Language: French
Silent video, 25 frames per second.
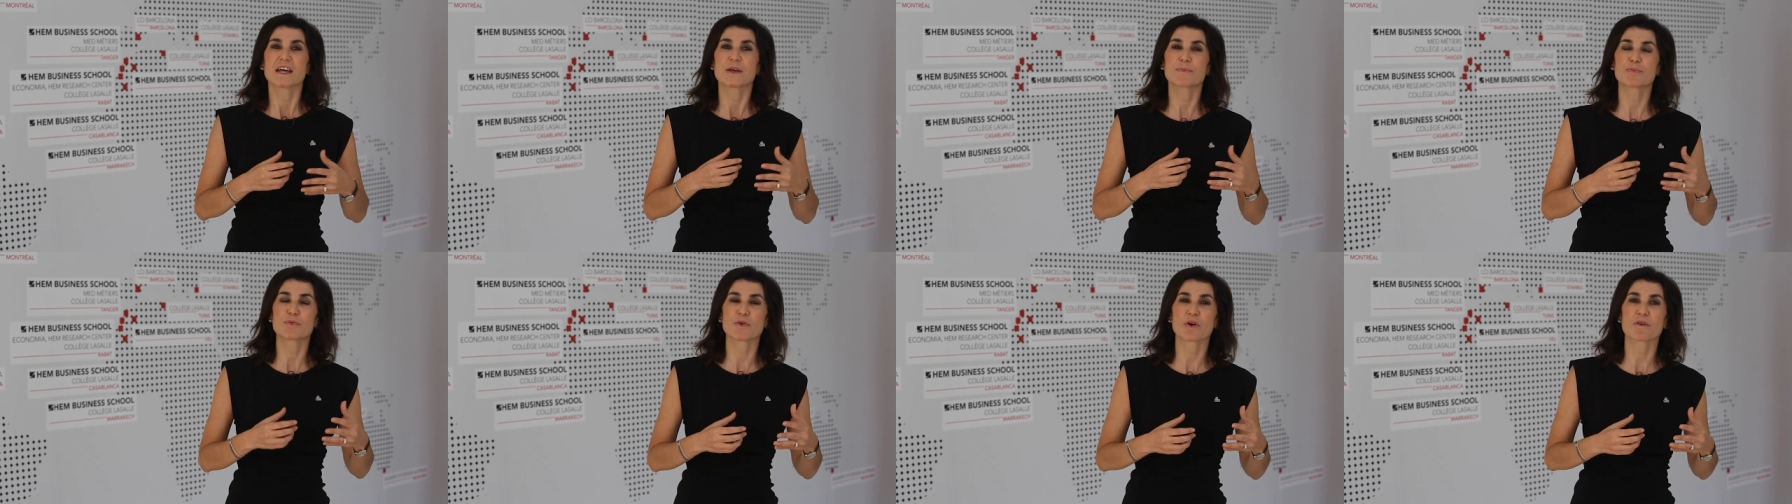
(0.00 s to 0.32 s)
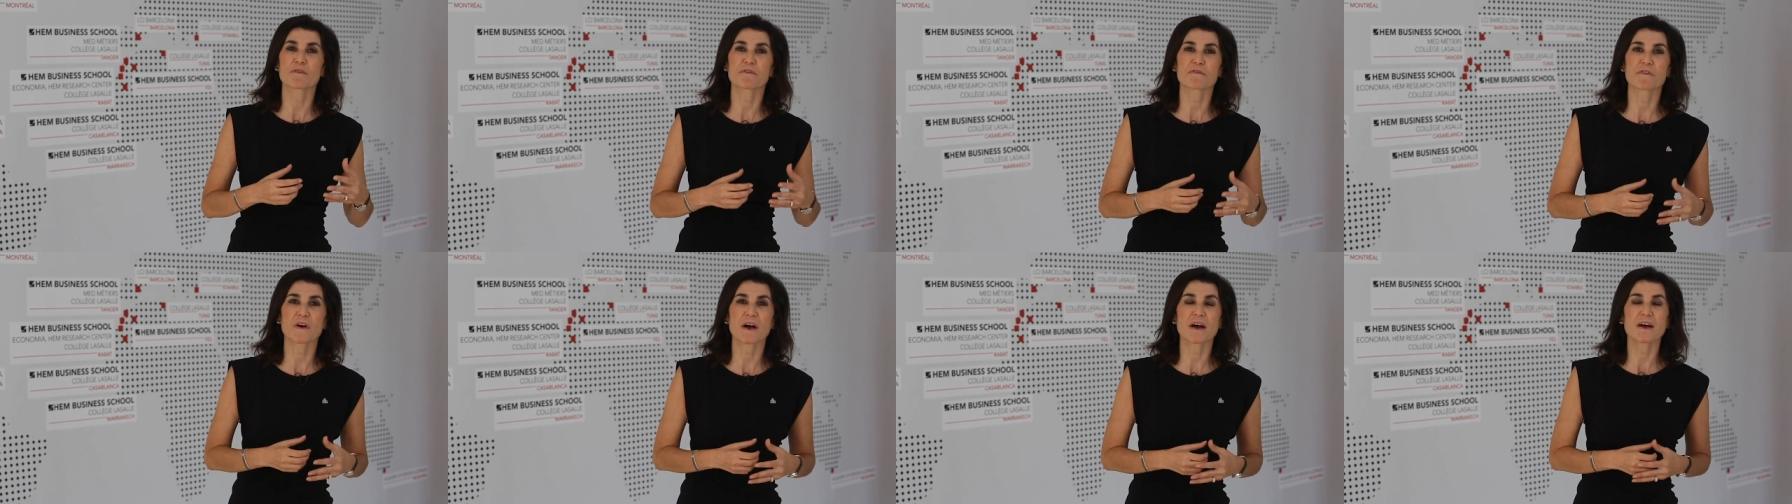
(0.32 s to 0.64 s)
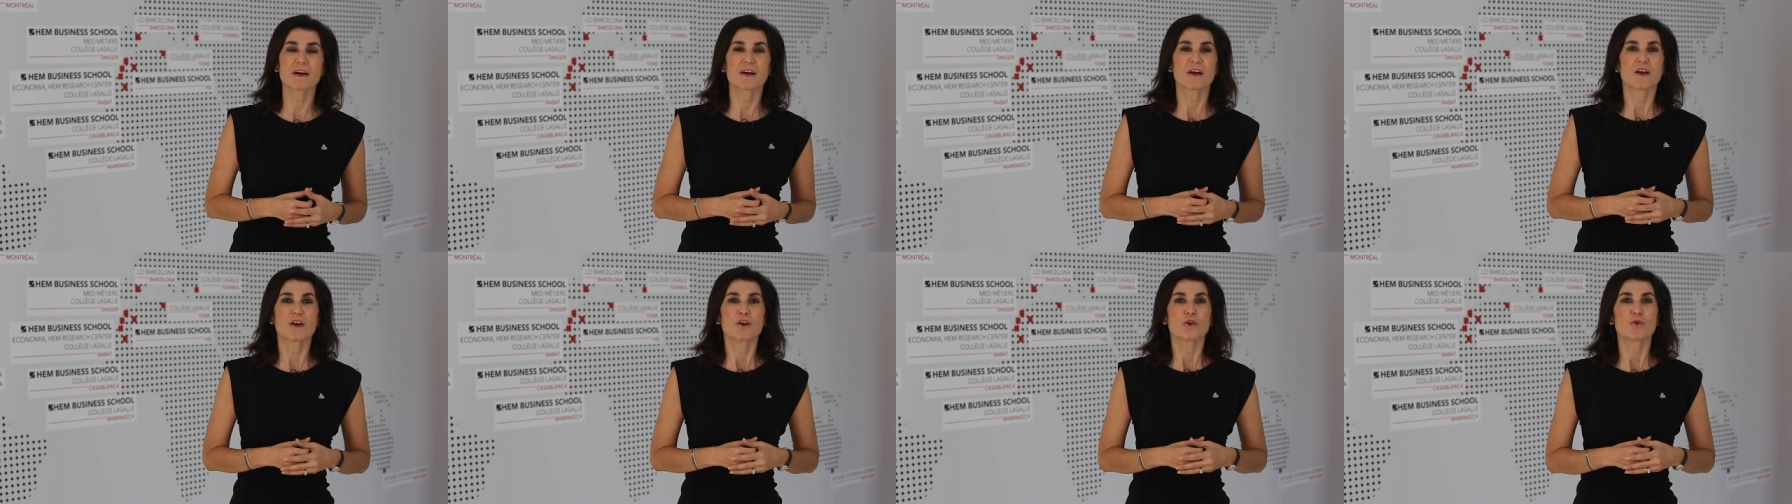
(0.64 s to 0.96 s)
Et puis enfin,
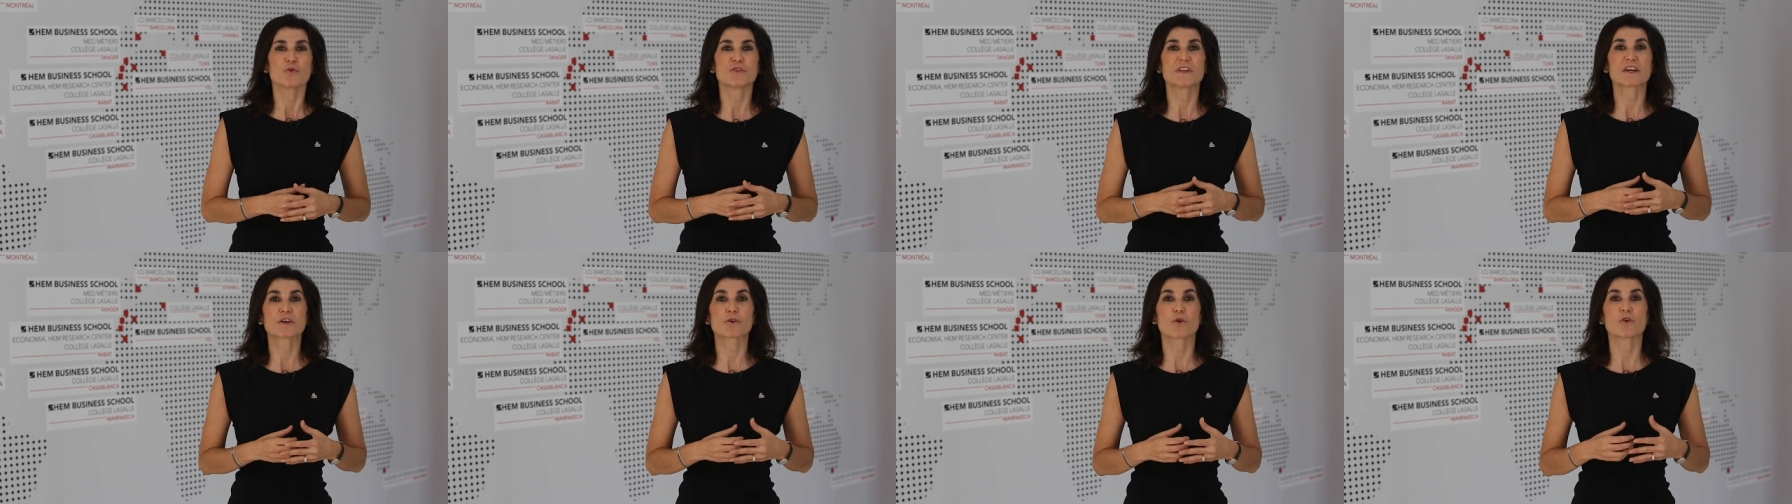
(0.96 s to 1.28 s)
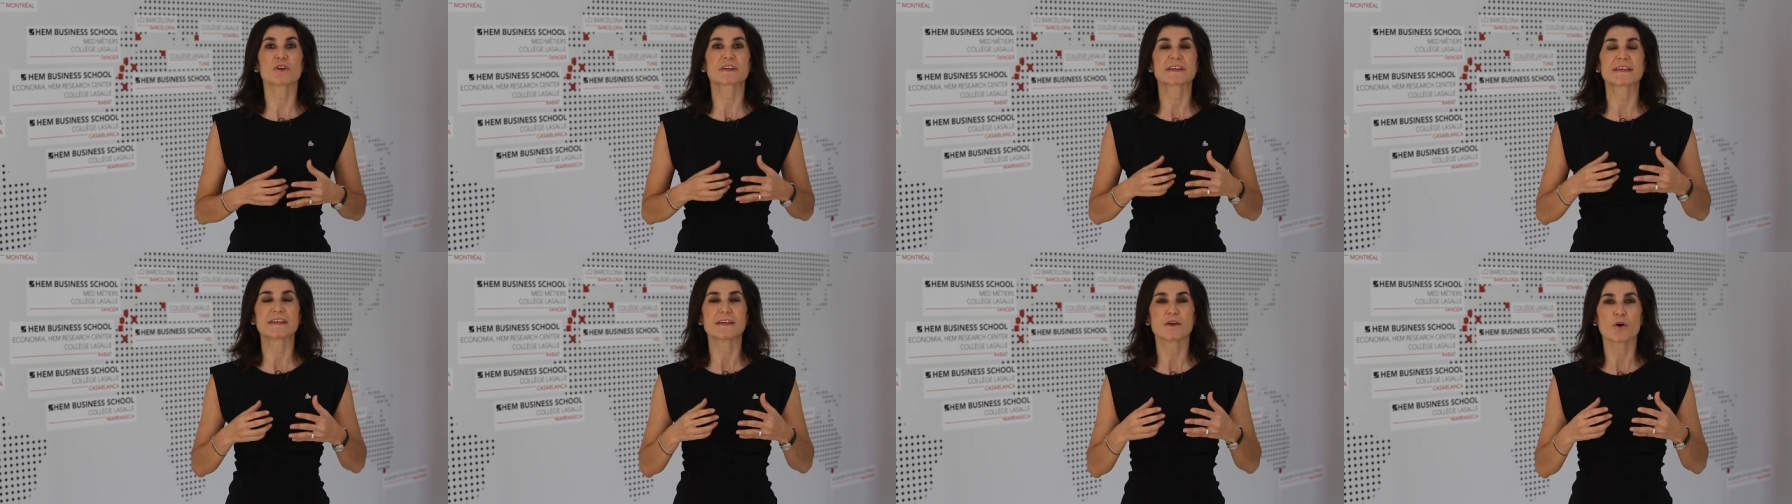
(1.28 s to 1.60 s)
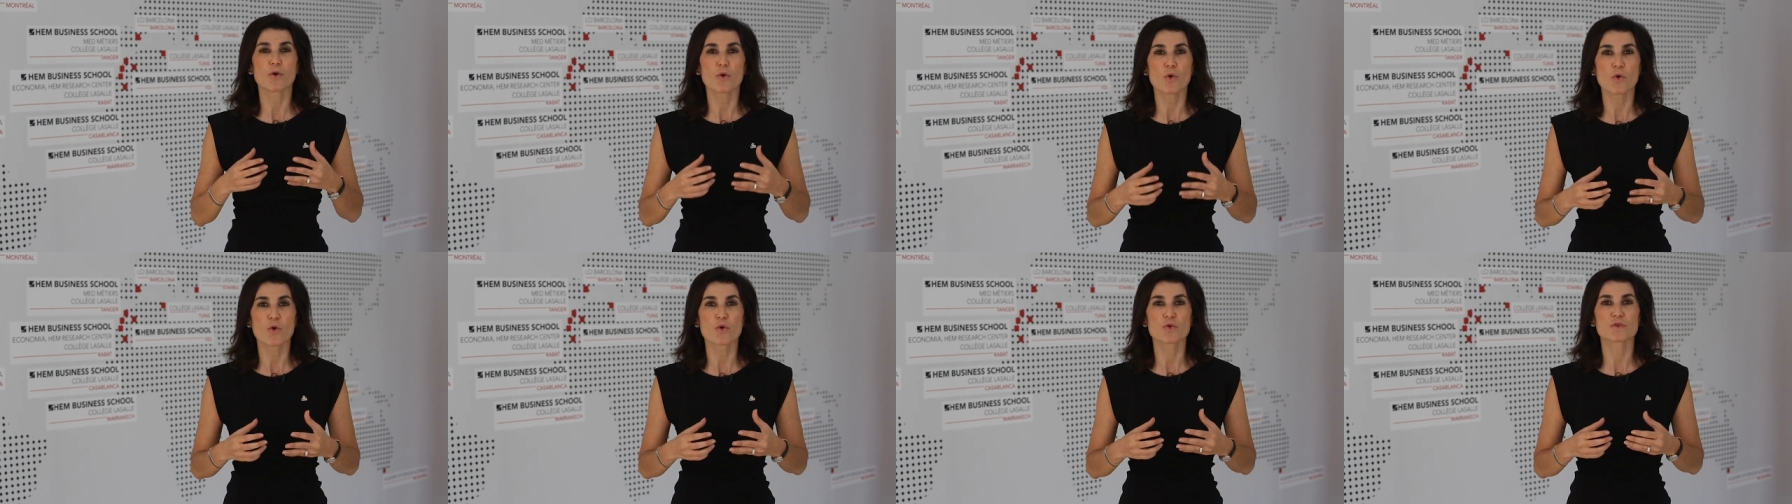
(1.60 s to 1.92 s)
une école qui
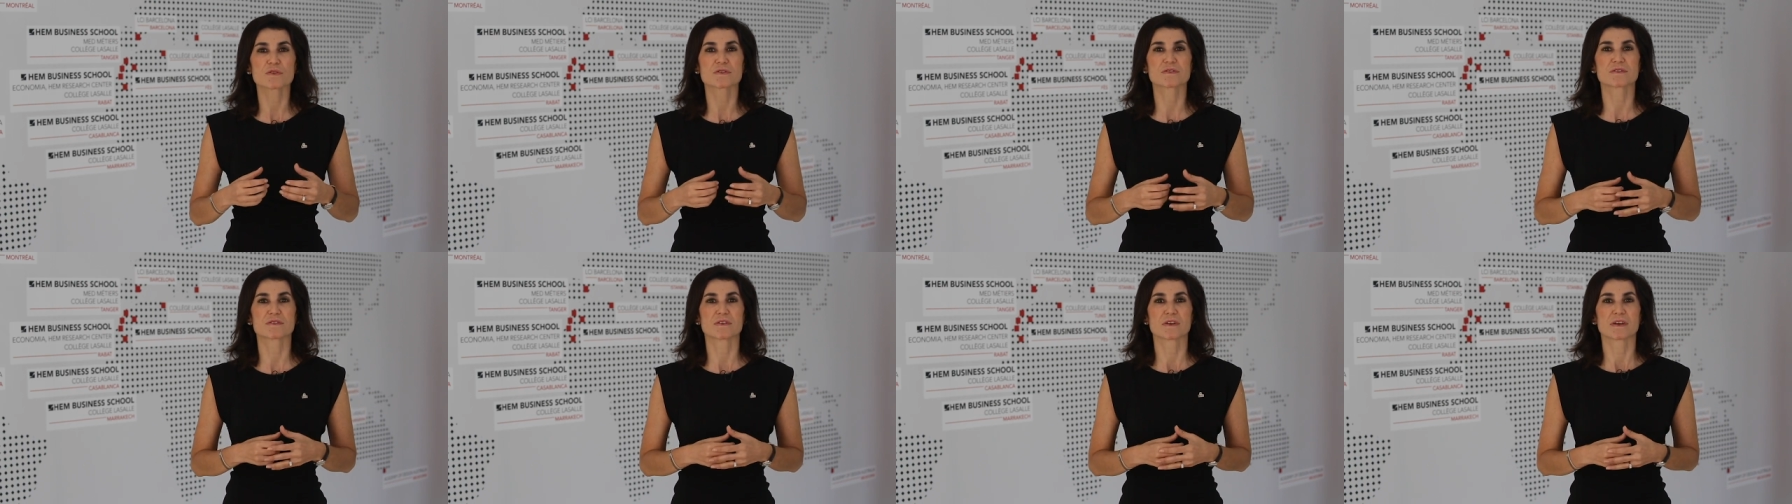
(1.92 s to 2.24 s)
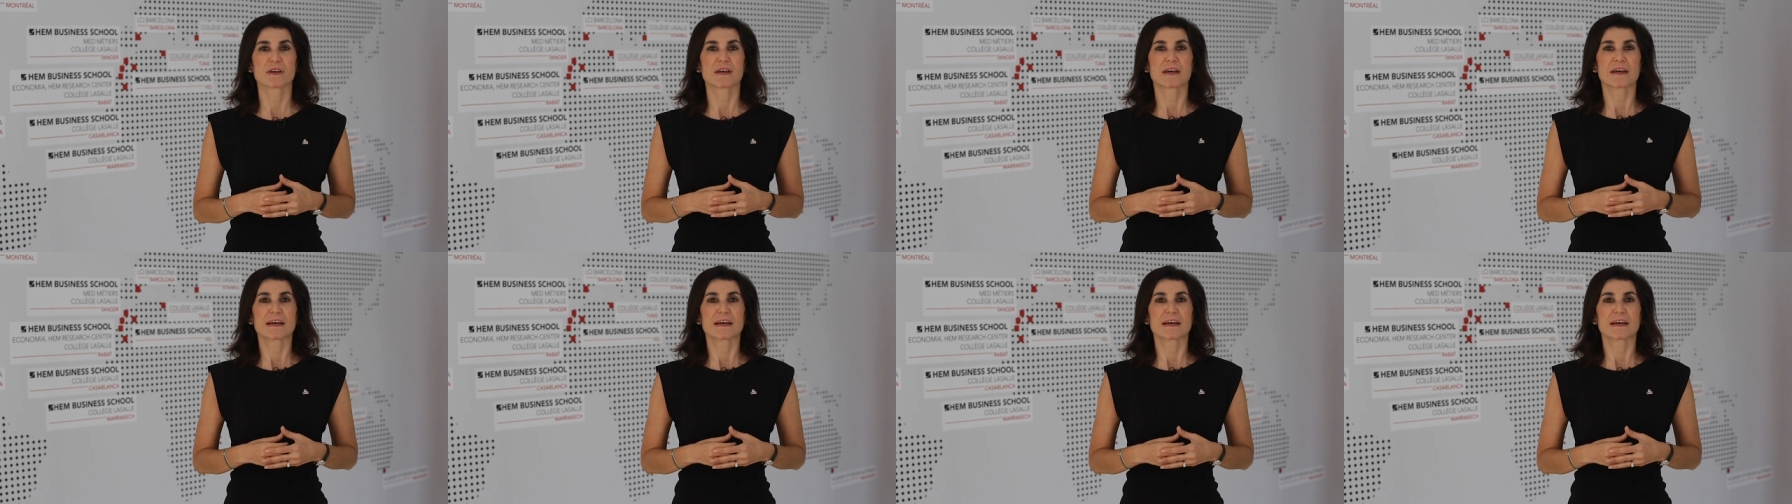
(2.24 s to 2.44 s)
ose,